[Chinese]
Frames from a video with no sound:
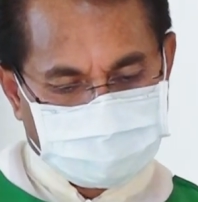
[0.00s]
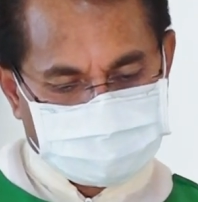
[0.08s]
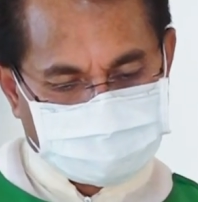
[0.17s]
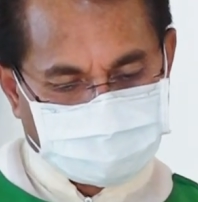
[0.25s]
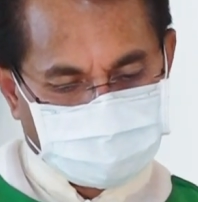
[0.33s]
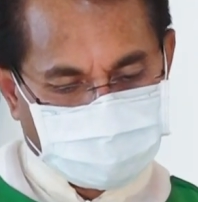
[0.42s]

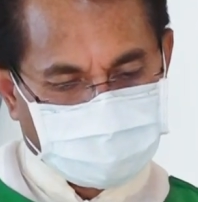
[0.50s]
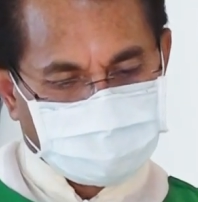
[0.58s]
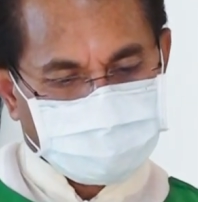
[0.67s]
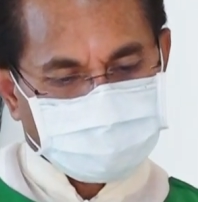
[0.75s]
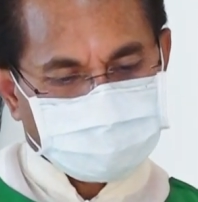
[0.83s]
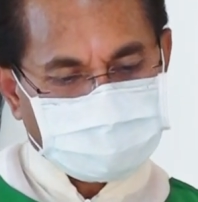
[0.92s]
成
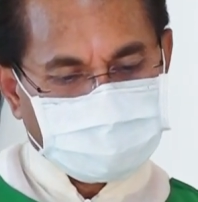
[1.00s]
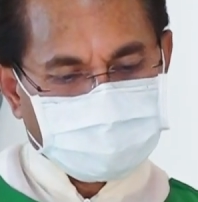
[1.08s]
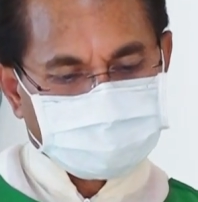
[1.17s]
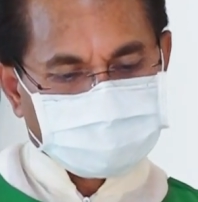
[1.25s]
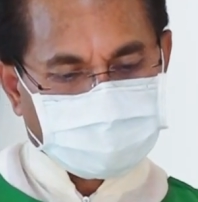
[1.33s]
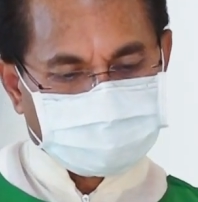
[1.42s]
为
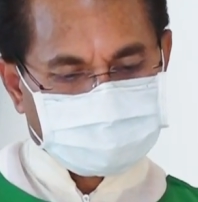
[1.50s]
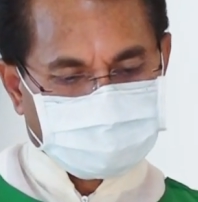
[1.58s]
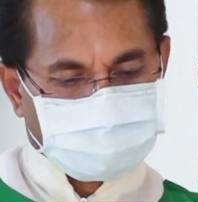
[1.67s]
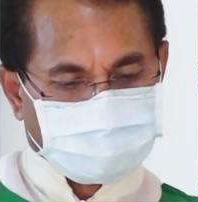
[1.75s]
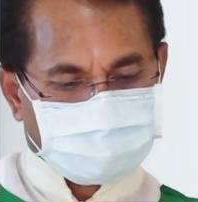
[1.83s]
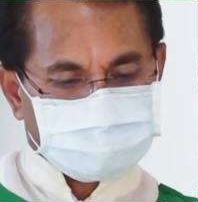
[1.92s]
热诚者
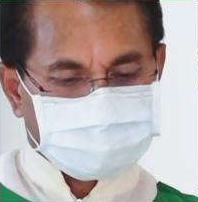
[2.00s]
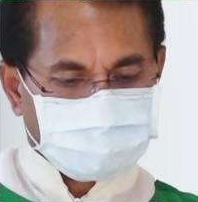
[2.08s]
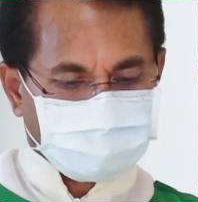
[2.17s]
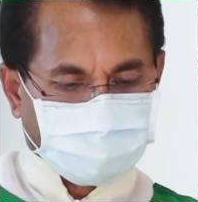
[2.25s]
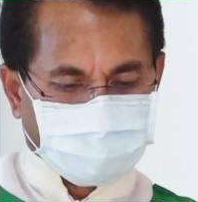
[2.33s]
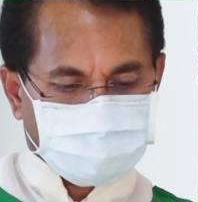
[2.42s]
的西
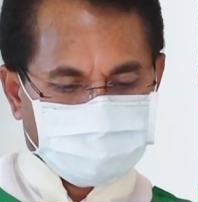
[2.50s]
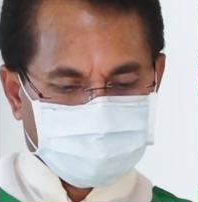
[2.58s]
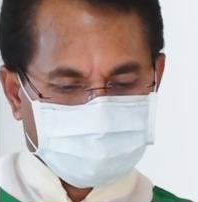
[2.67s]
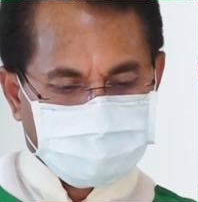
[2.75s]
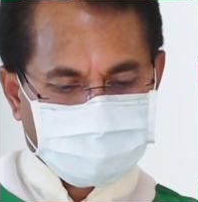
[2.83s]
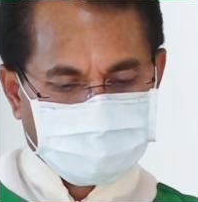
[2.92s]
满，
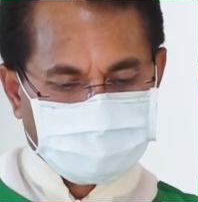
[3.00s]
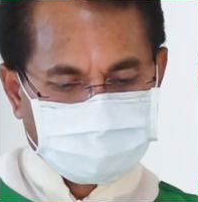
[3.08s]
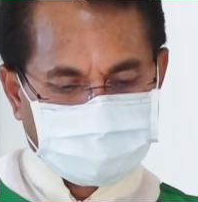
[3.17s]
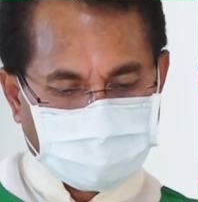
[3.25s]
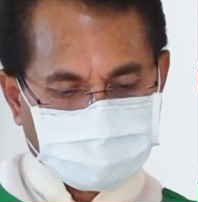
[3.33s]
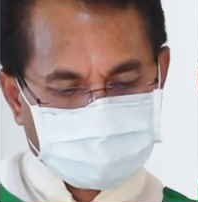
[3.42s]

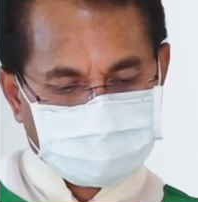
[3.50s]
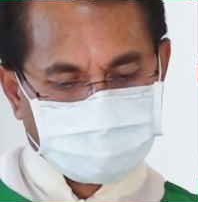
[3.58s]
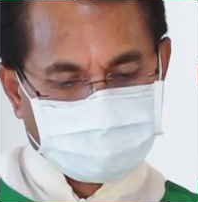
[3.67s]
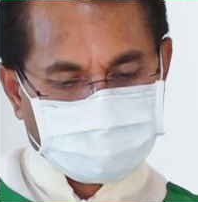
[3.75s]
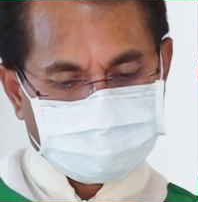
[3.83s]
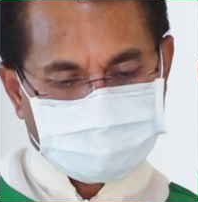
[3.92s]
雅各
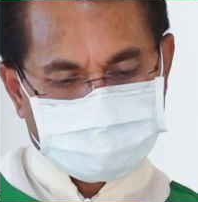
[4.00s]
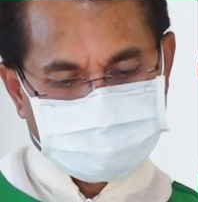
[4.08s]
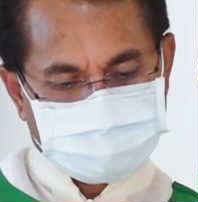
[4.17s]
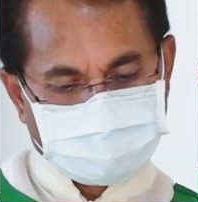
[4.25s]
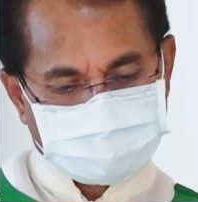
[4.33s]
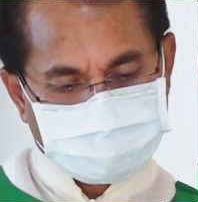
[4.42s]
的
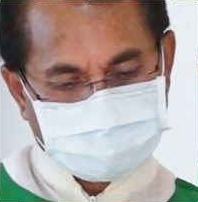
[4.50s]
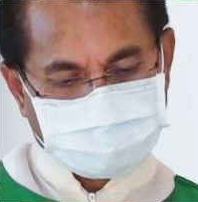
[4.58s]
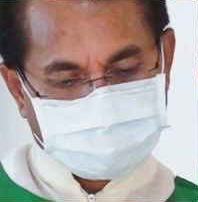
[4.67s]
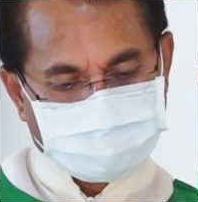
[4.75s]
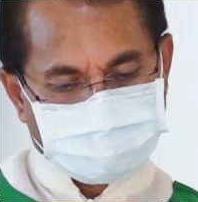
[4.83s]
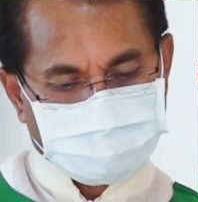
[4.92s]
兄
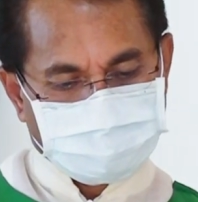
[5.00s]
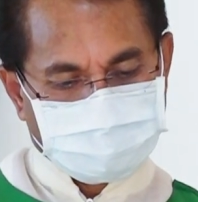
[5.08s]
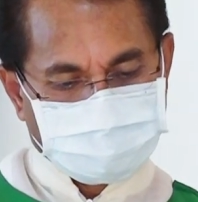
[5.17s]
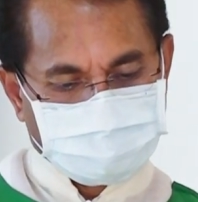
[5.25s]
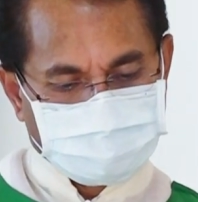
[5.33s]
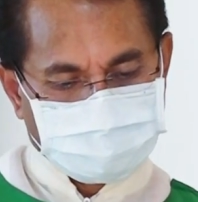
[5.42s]
弟
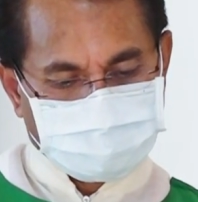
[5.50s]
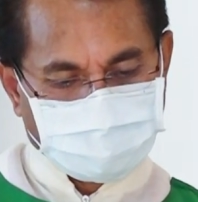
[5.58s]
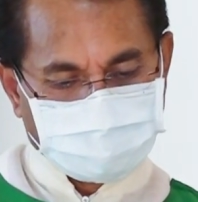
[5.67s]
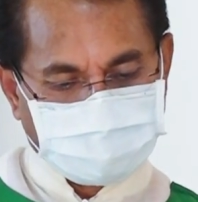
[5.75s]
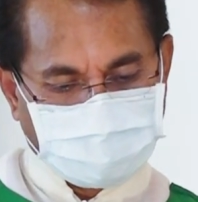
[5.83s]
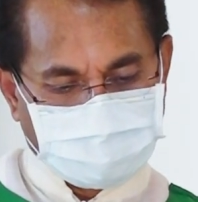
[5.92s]

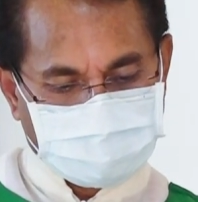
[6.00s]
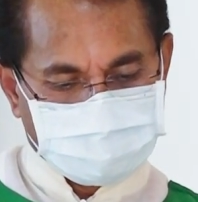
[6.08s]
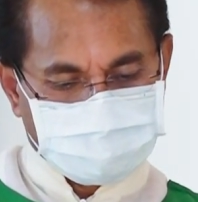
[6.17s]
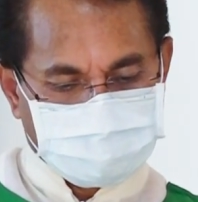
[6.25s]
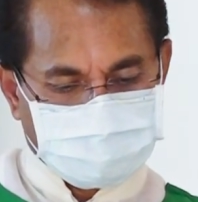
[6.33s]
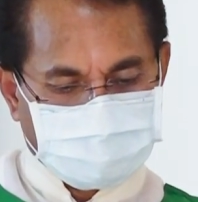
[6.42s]
犹达，
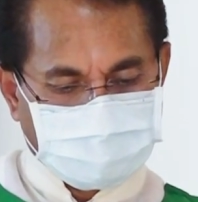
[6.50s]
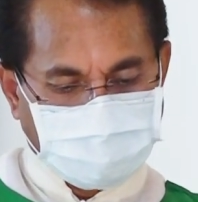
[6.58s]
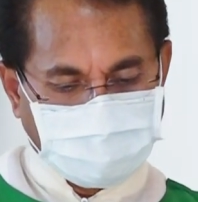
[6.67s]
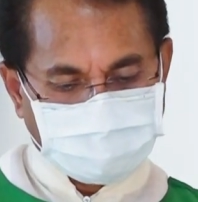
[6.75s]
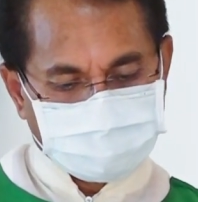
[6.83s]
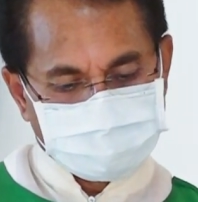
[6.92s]

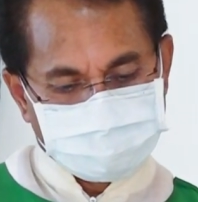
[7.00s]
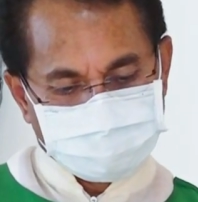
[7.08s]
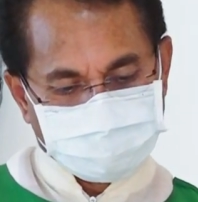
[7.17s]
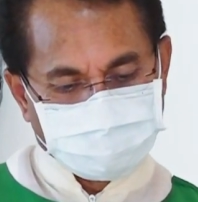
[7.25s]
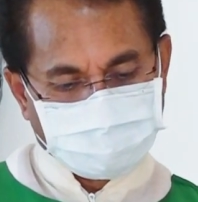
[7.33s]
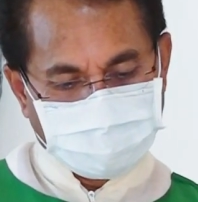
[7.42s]
和
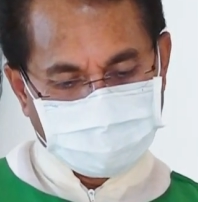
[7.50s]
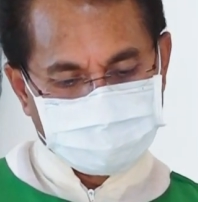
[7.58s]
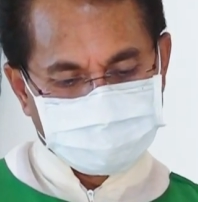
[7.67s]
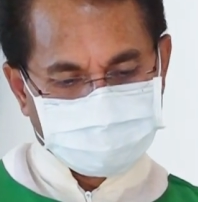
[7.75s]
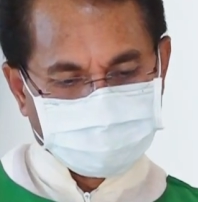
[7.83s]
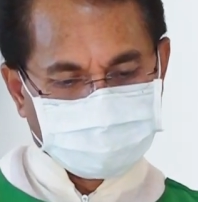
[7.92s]
处卖
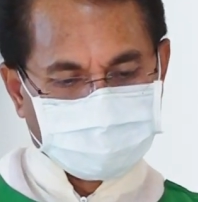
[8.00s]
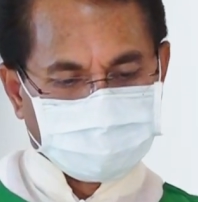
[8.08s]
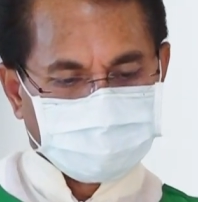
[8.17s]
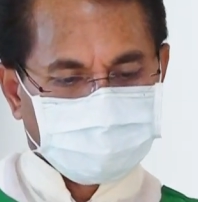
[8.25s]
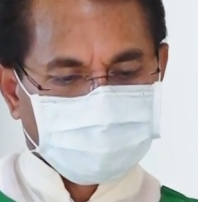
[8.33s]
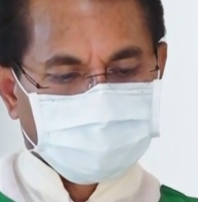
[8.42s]
族
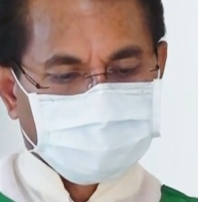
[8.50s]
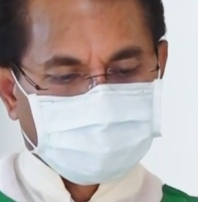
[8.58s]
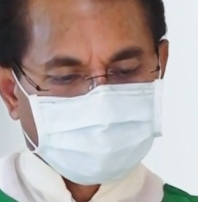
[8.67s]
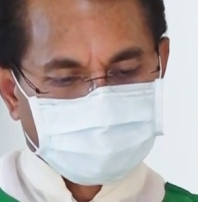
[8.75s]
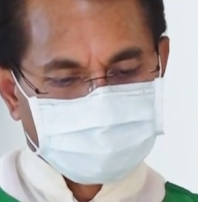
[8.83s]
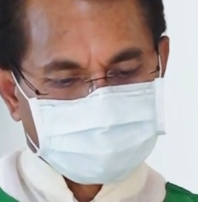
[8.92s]
的
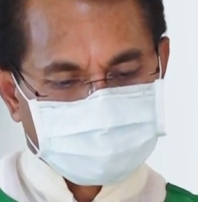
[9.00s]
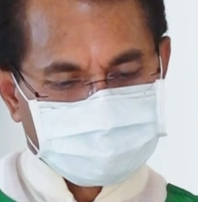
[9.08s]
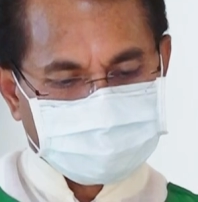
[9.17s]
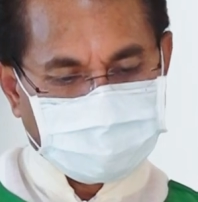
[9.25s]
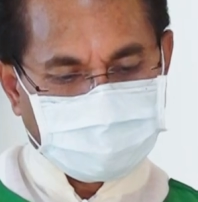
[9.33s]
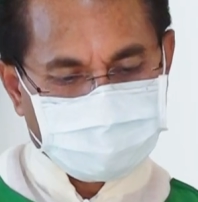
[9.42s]
伊斯
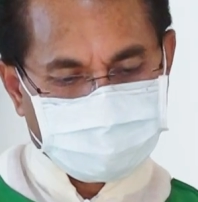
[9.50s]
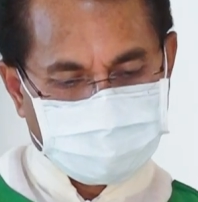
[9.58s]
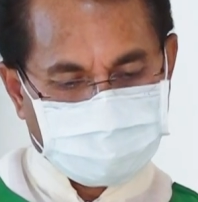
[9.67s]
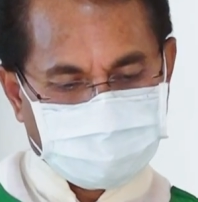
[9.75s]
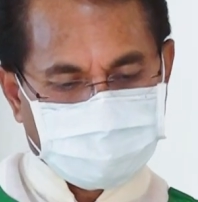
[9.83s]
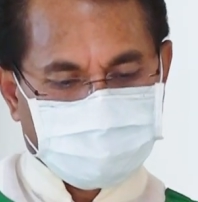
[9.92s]
加
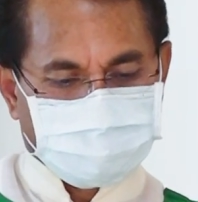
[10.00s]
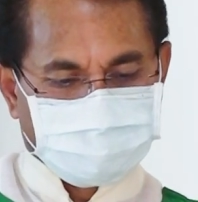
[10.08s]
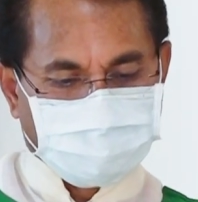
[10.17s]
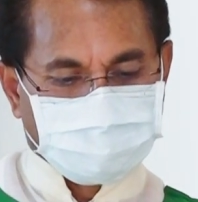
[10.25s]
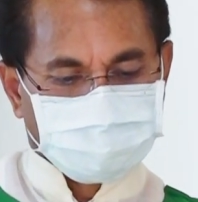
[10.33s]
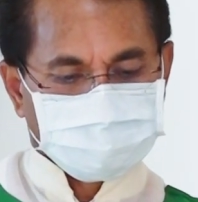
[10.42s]
略
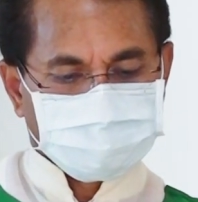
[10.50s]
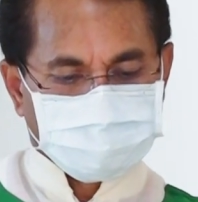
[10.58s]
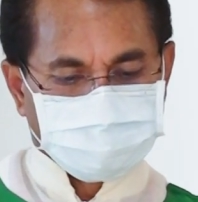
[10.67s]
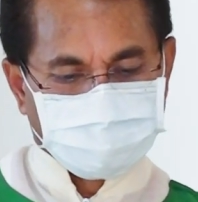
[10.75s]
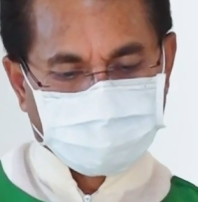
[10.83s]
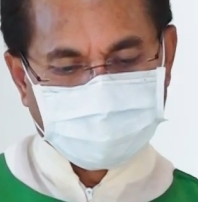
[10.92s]
人。
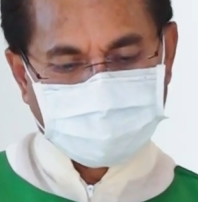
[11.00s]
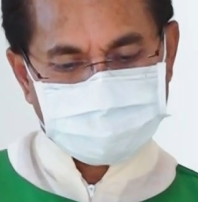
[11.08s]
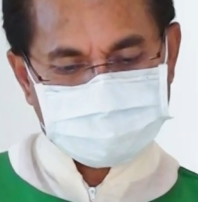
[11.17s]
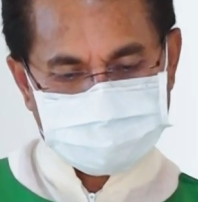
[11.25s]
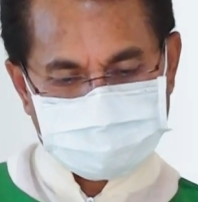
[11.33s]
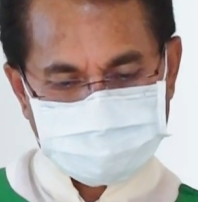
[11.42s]
犹达
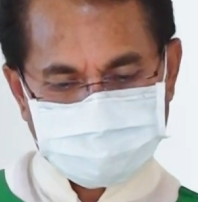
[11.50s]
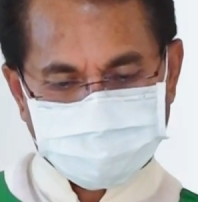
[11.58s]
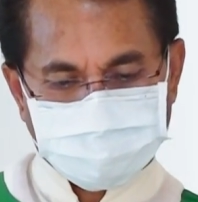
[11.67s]
斯，